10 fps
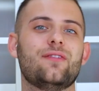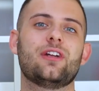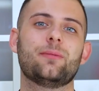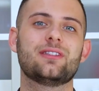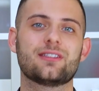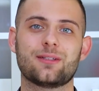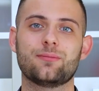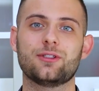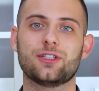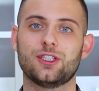è veramente
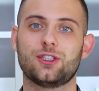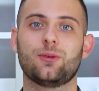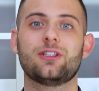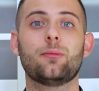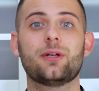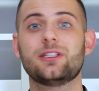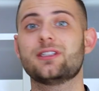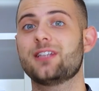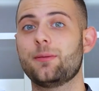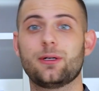semplicissimo, andiamo a
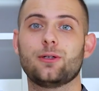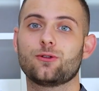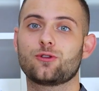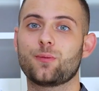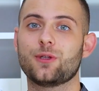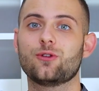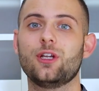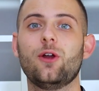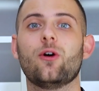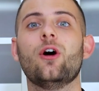prendere sempre il nostro
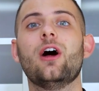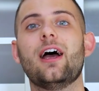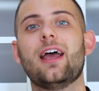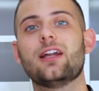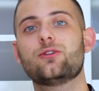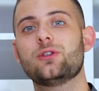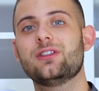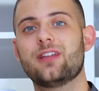pentolino e al suo